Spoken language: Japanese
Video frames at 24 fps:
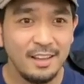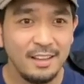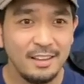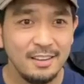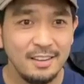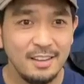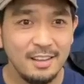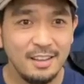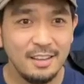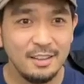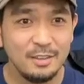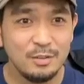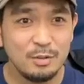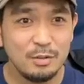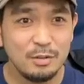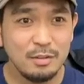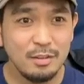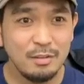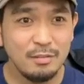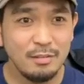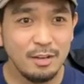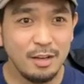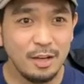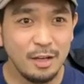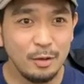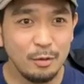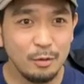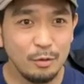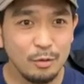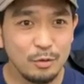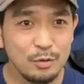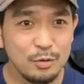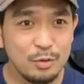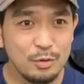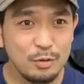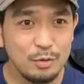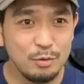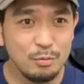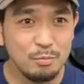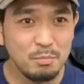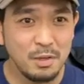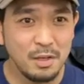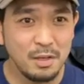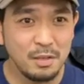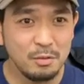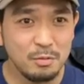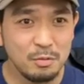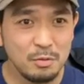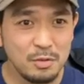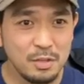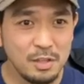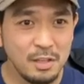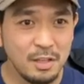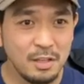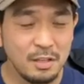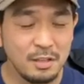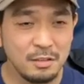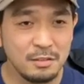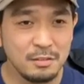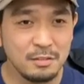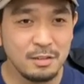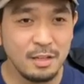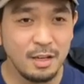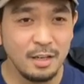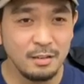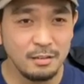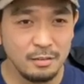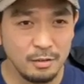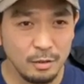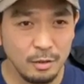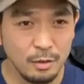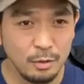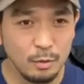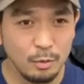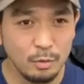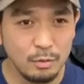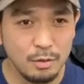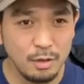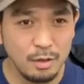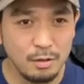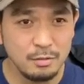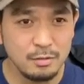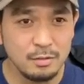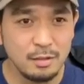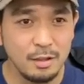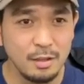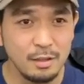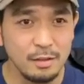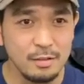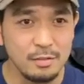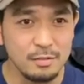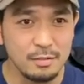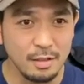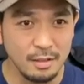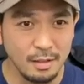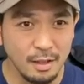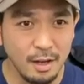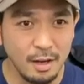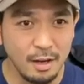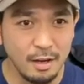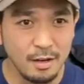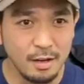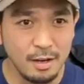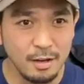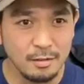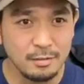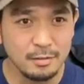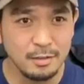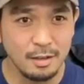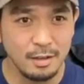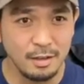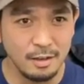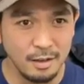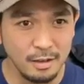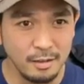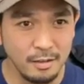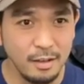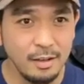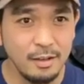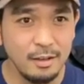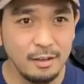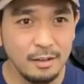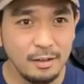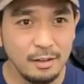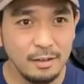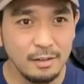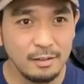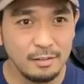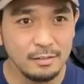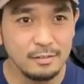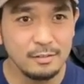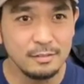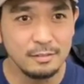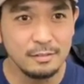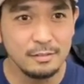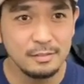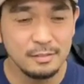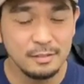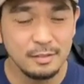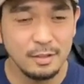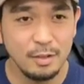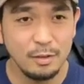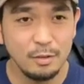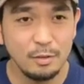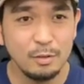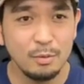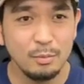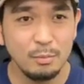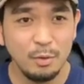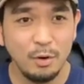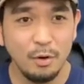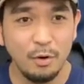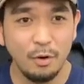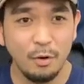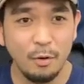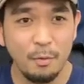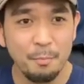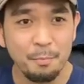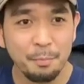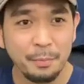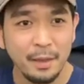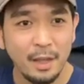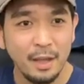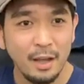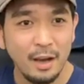で次はシューマイとチャーハンに使える六角皿ですかね、八角皿かな、っていうのも